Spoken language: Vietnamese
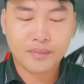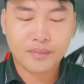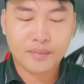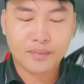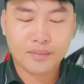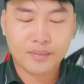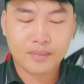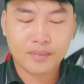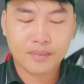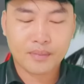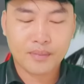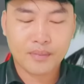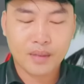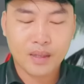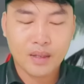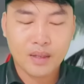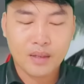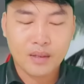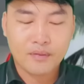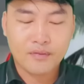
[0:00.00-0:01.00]
ừ.
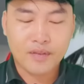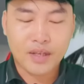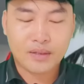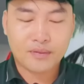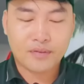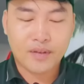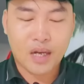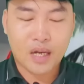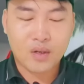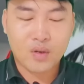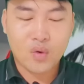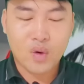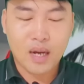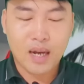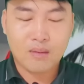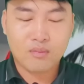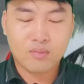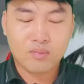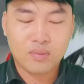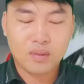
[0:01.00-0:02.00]
việc vợ của
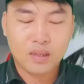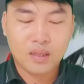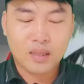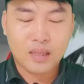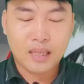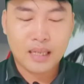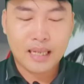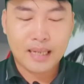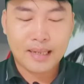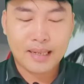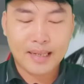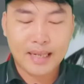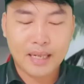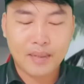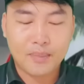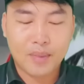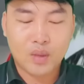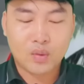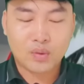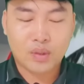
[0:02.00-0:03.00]
ông à, đã
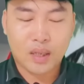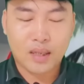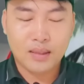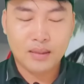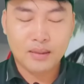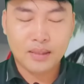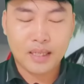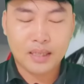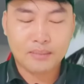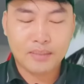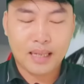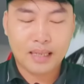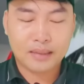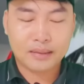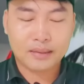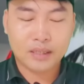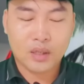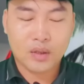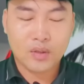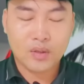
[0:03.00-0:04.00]
gây mâu thuẫn trên
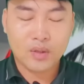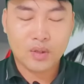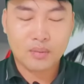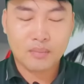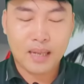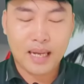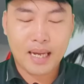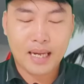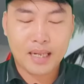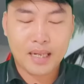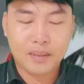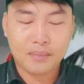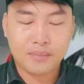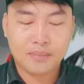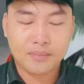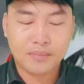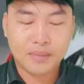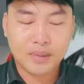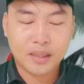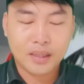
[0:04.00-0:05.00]
mạng xã hội suốt 3
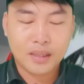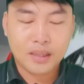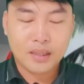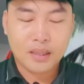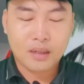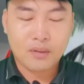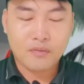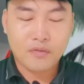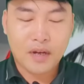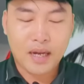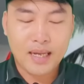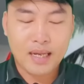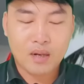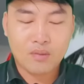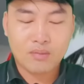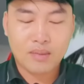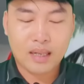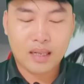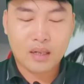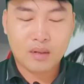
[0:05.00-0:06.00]
năm không phải
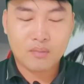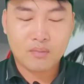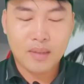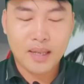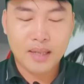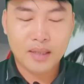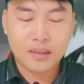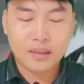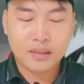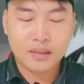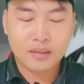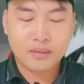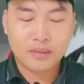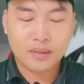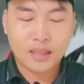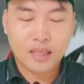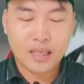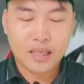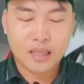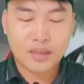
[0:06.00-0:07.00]
ông là không biết
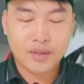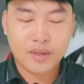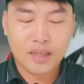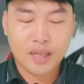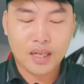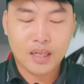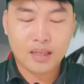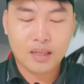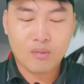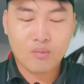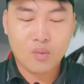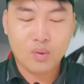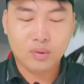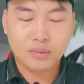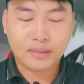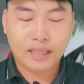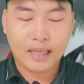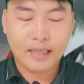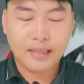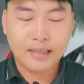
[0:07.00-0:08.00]
à, cho nên ông
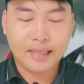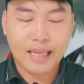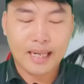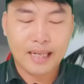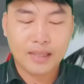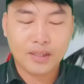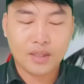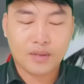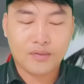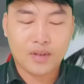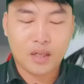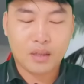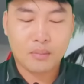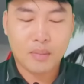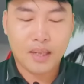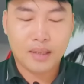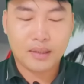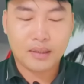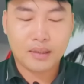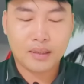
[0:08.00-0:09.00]
muốn tẩy trắng cho vợ
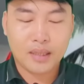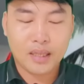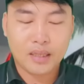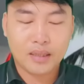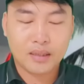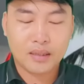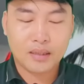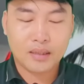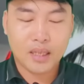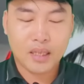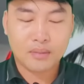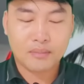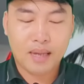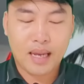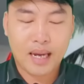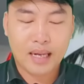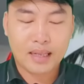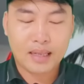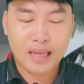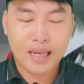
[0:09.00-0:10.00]
mình nên lên
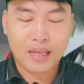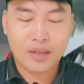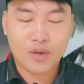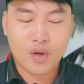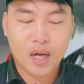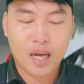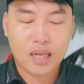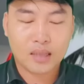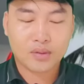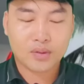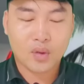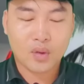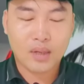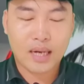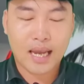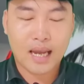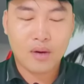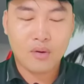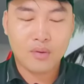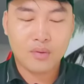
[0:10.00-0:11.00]
mạng đe dọa tố
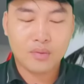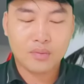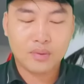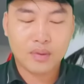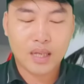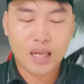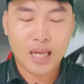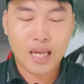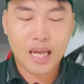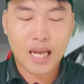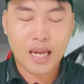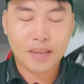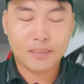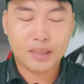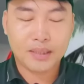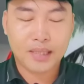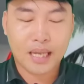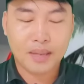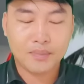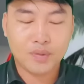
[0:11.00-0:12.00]
cáo à,
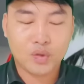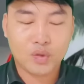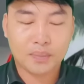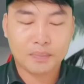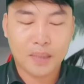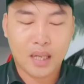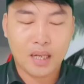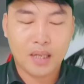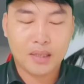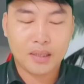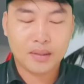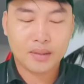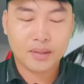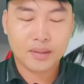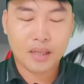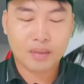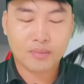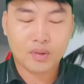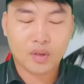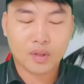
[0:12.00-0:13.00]
28 youtuber
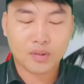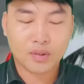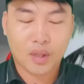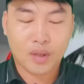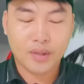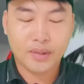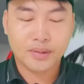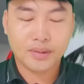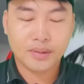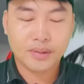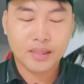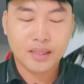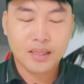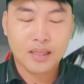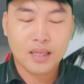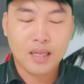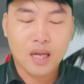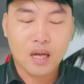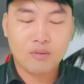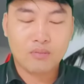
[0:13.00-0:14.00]
trong đó có tôi
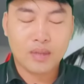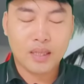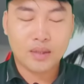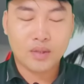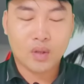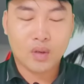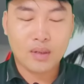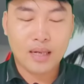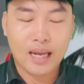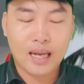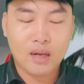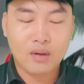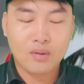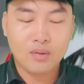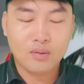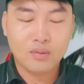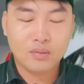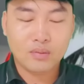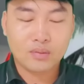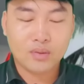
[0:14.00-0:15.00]
ông đi tố
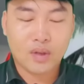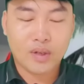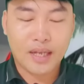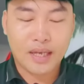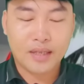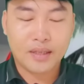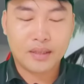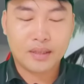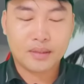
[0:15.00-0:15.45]
cáo tôi đi